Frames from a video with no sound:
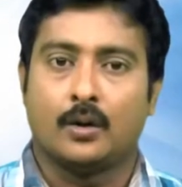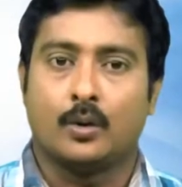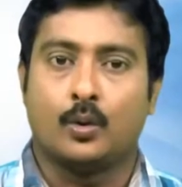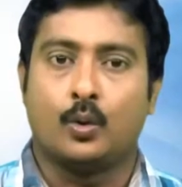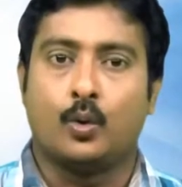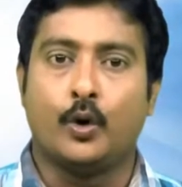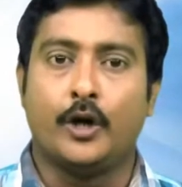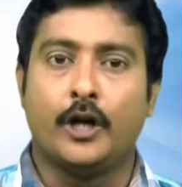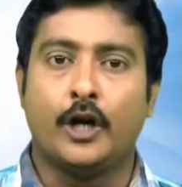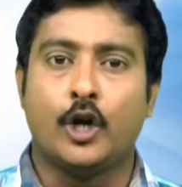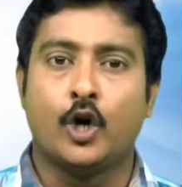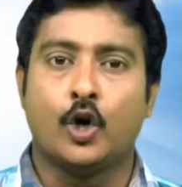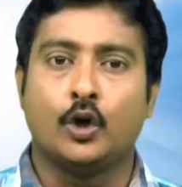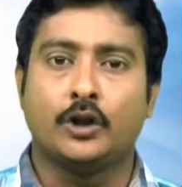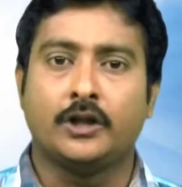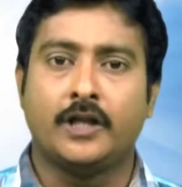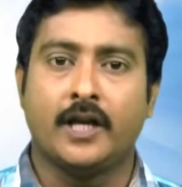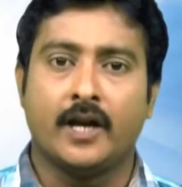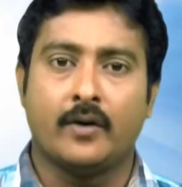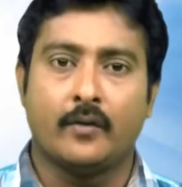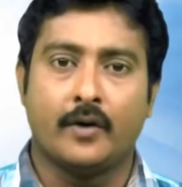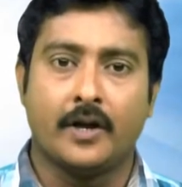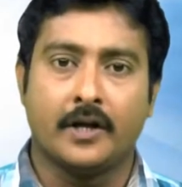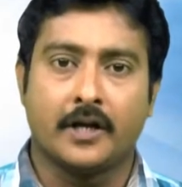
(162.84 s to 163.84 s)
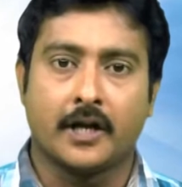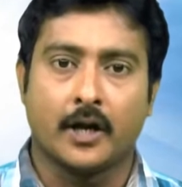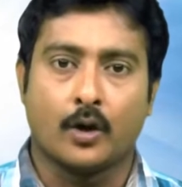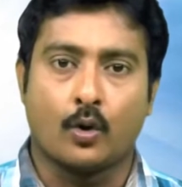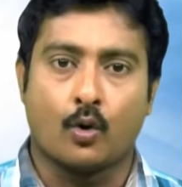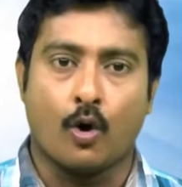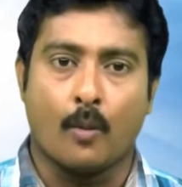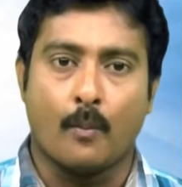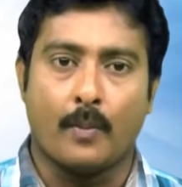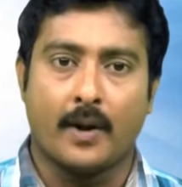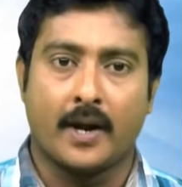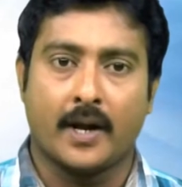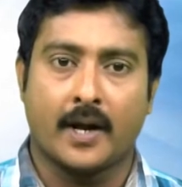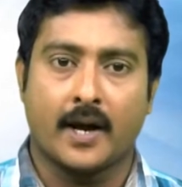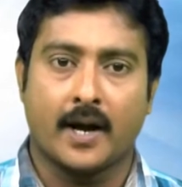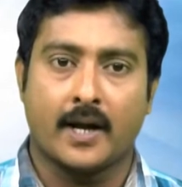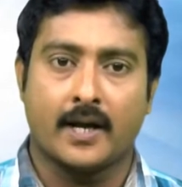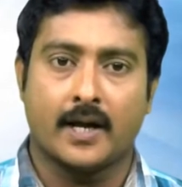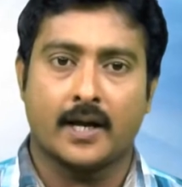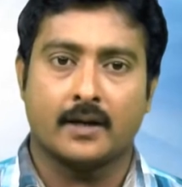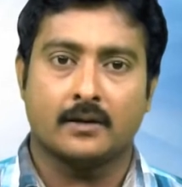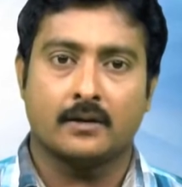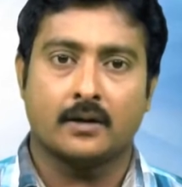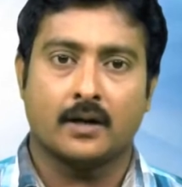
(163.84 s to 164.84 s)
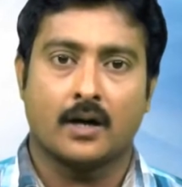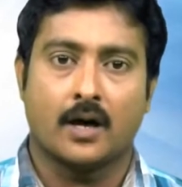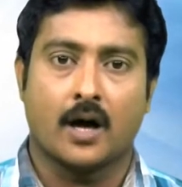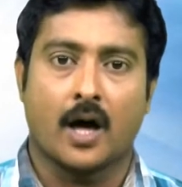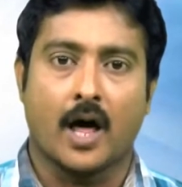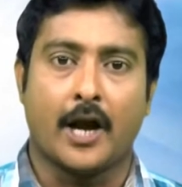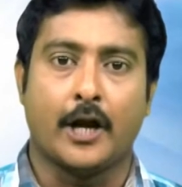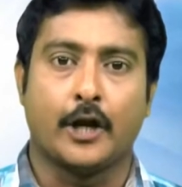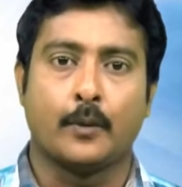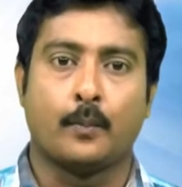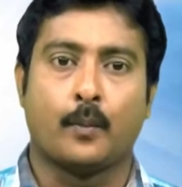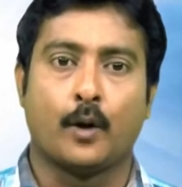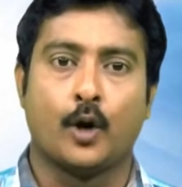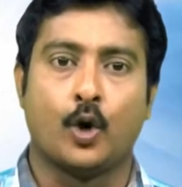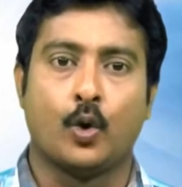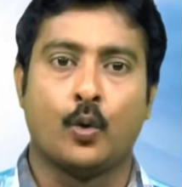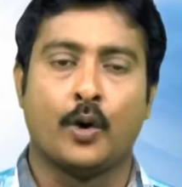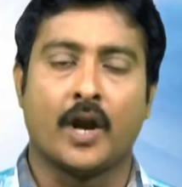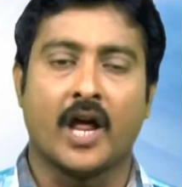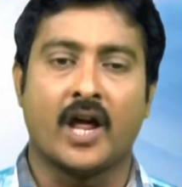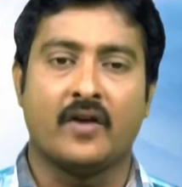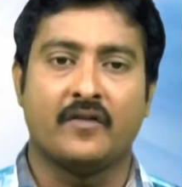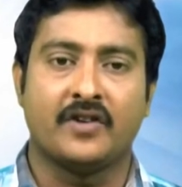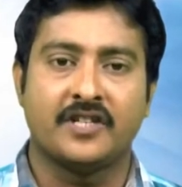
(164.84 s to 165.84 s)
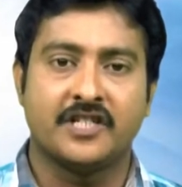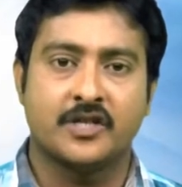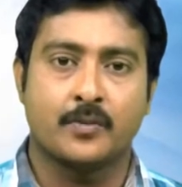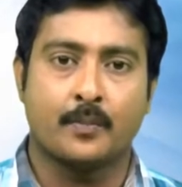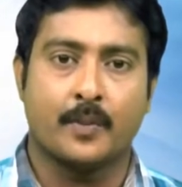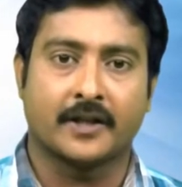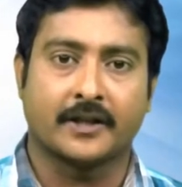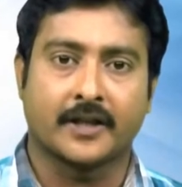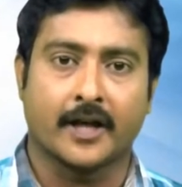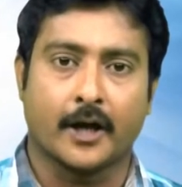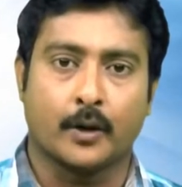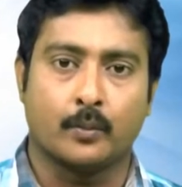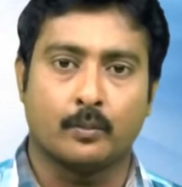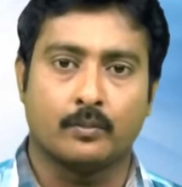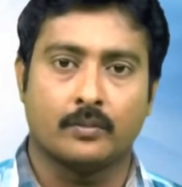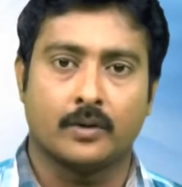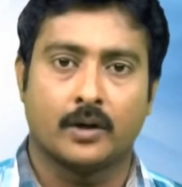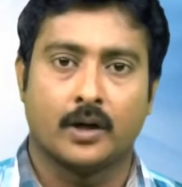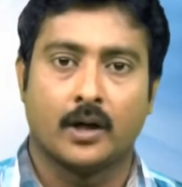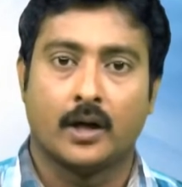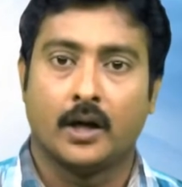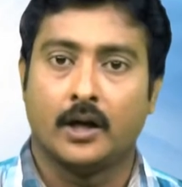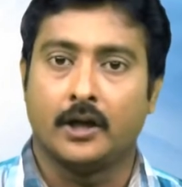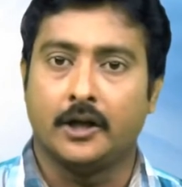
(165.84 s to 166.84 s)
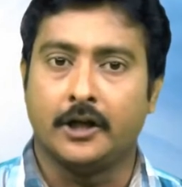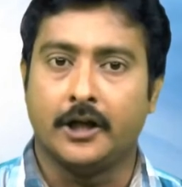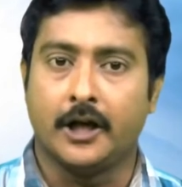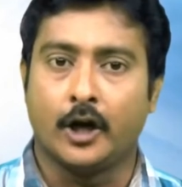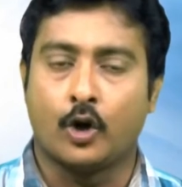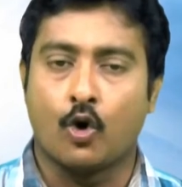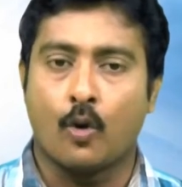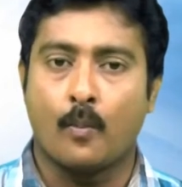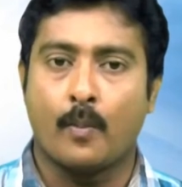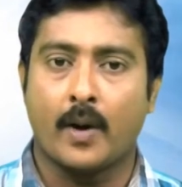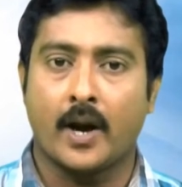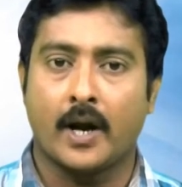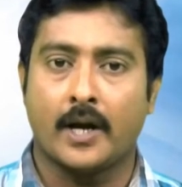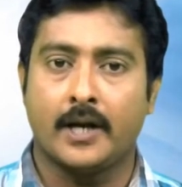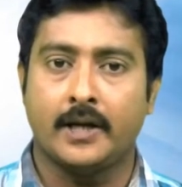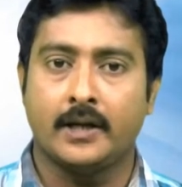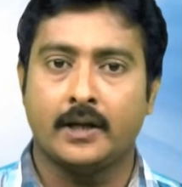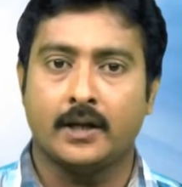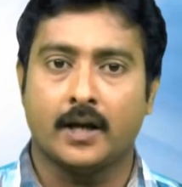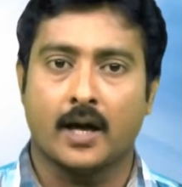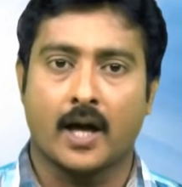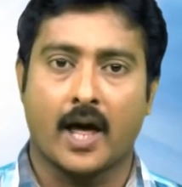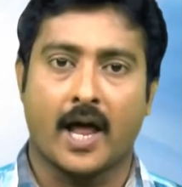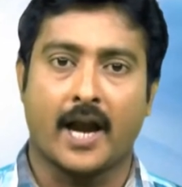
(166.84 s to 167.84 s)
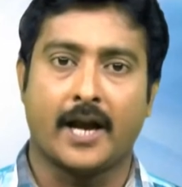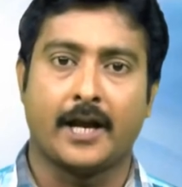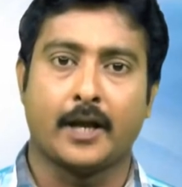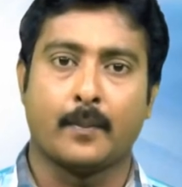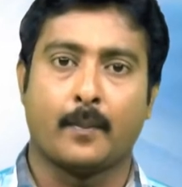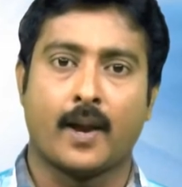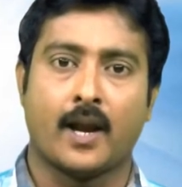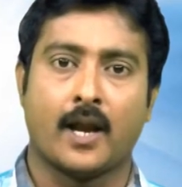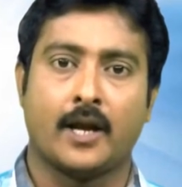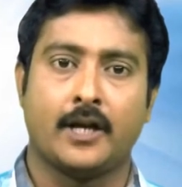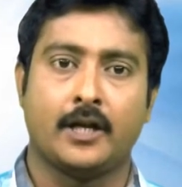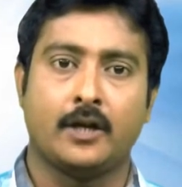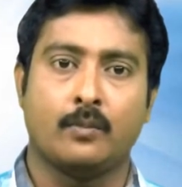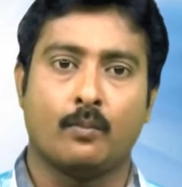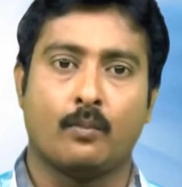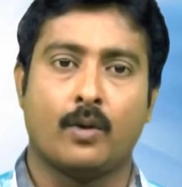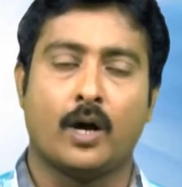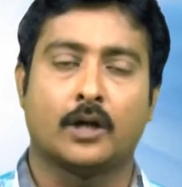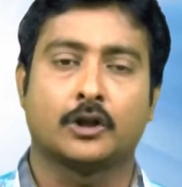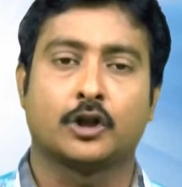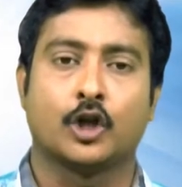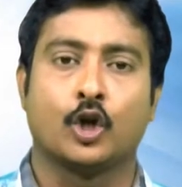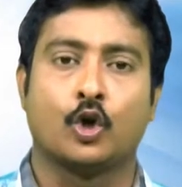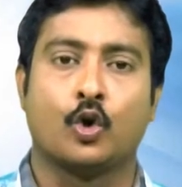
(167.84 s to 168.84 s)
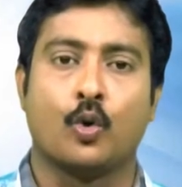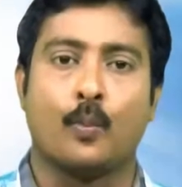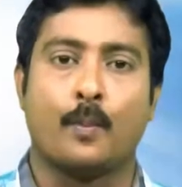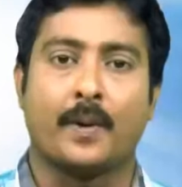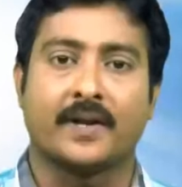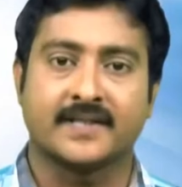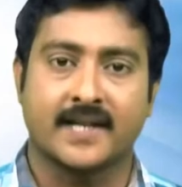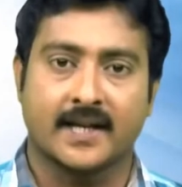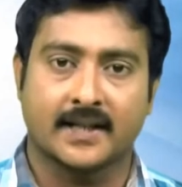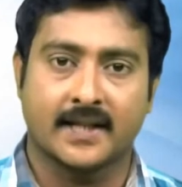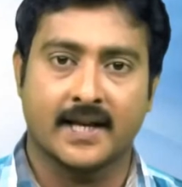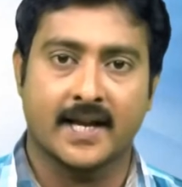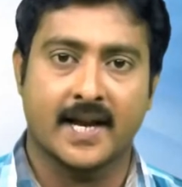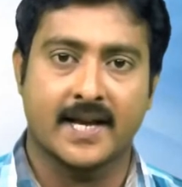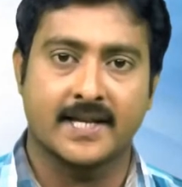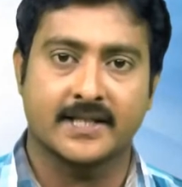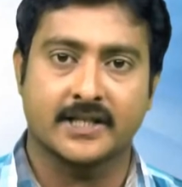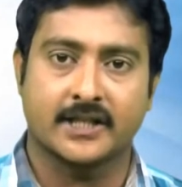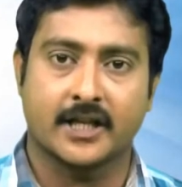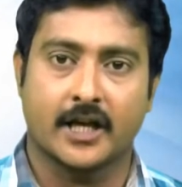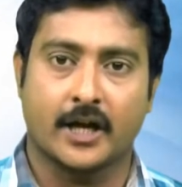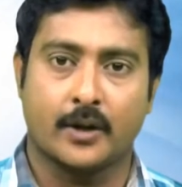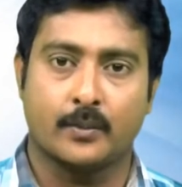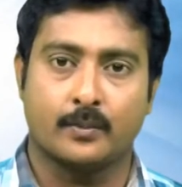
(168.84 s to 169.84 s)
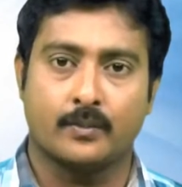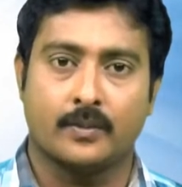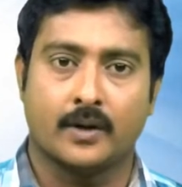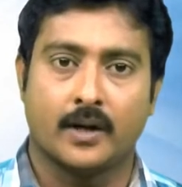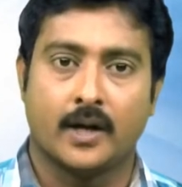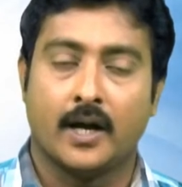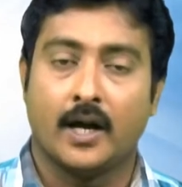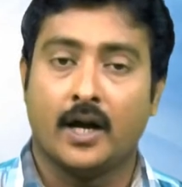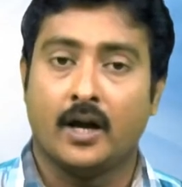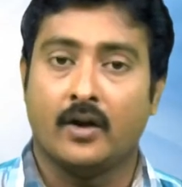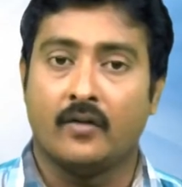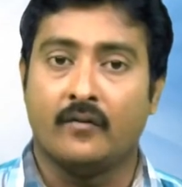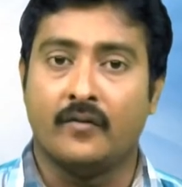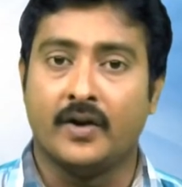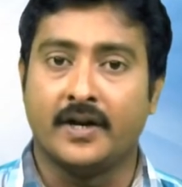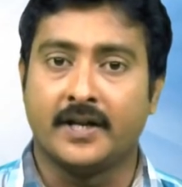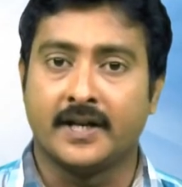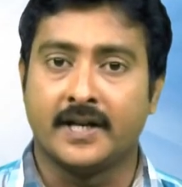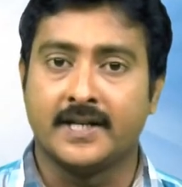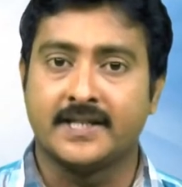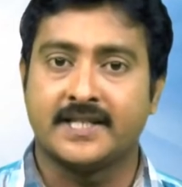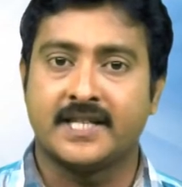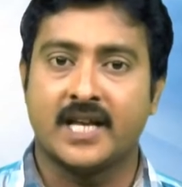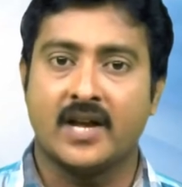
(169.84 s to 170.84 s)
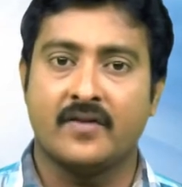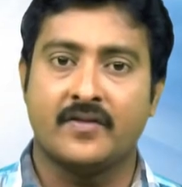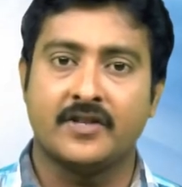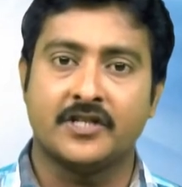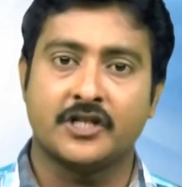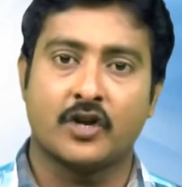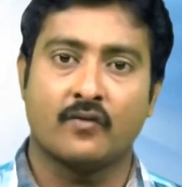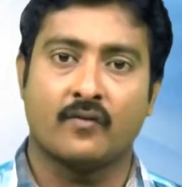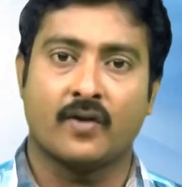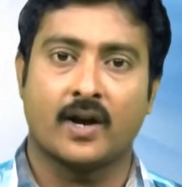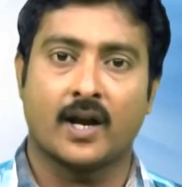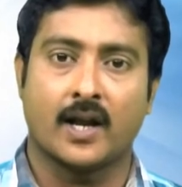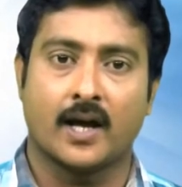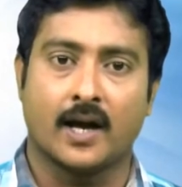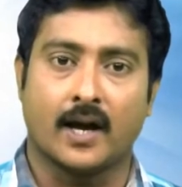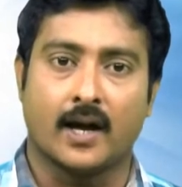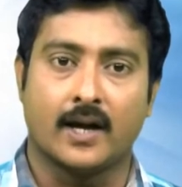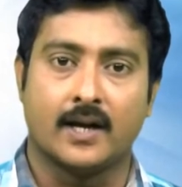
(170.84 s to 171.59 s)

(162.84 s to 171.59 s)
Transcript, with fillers: గుడిలో దేవుడికి కొబ్బరికాయ అరటిపళ్ళు నైవేద్యం పెడతారు ఈ కొబ్బరిని అరటిపళ్ళని భక్తులకు ప్రసాదంగా ఇస్తారు వీటిని సేవించడం వల్ల